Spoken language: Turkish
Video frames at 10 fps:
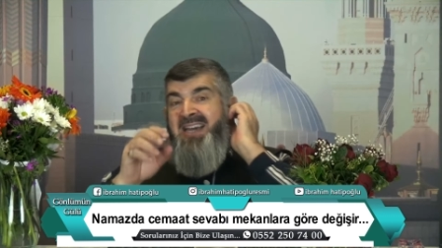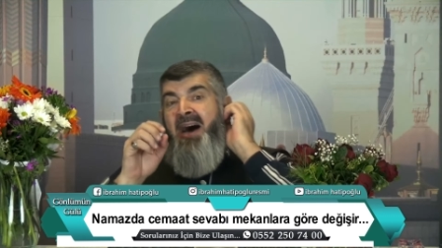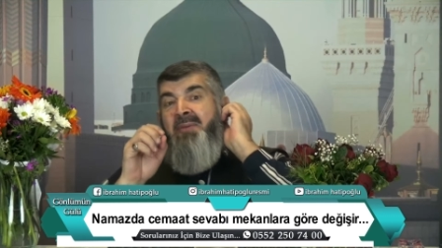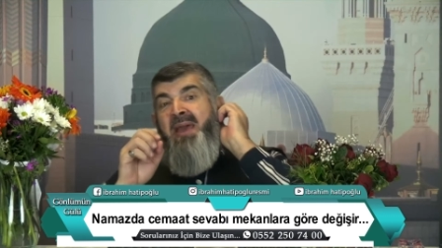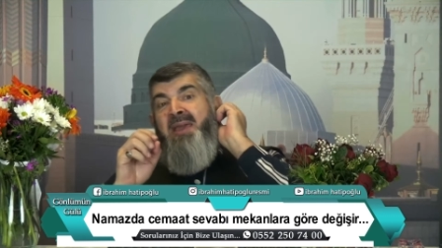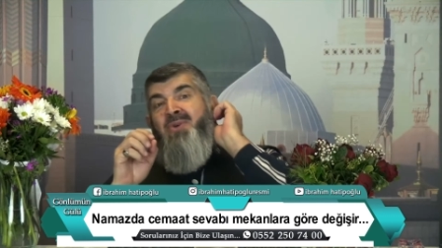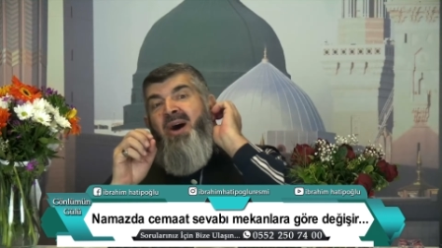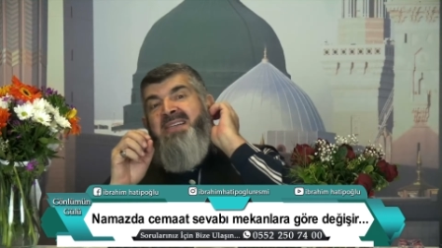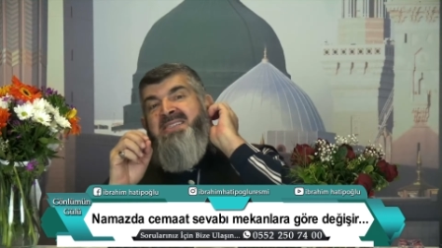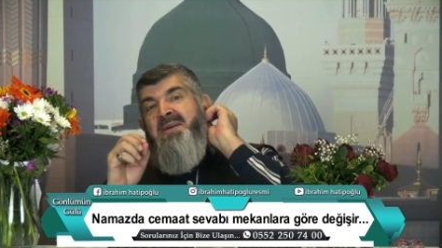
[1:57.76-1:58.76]
Kabe-i
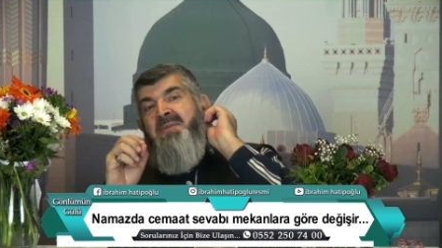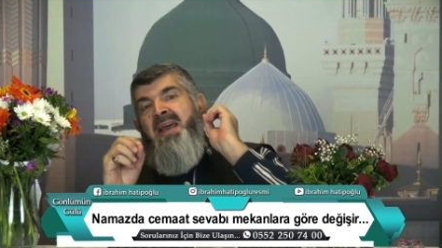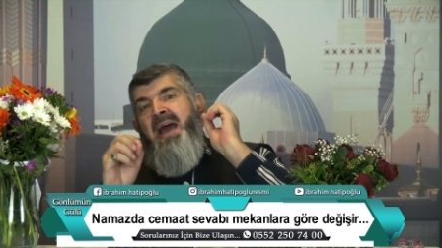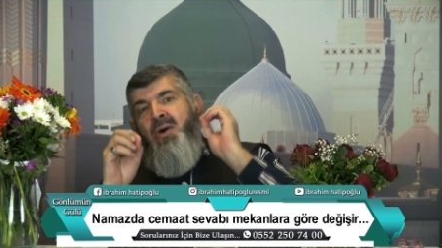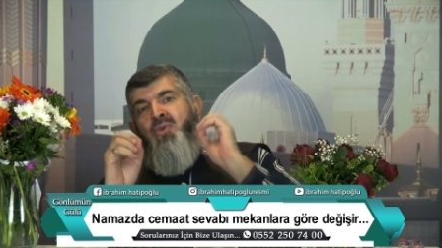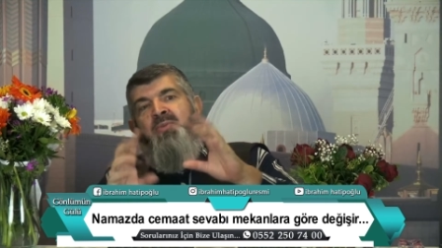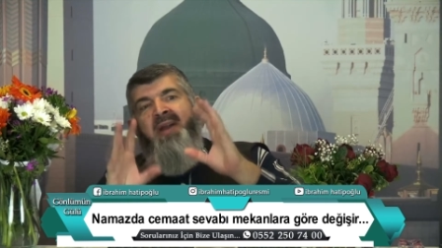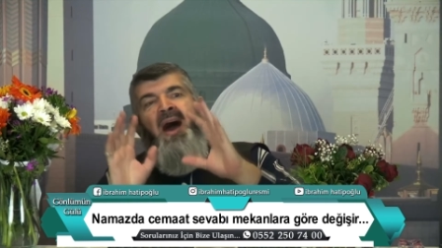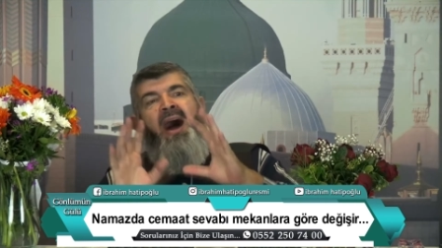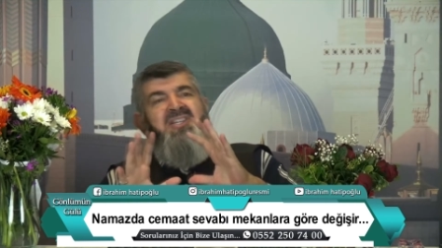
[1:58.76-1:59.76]
Muazzama'ya
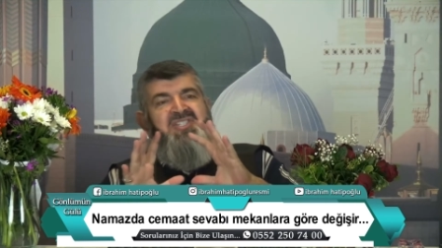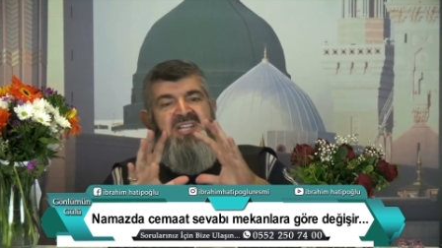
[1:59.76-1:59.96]
umre hac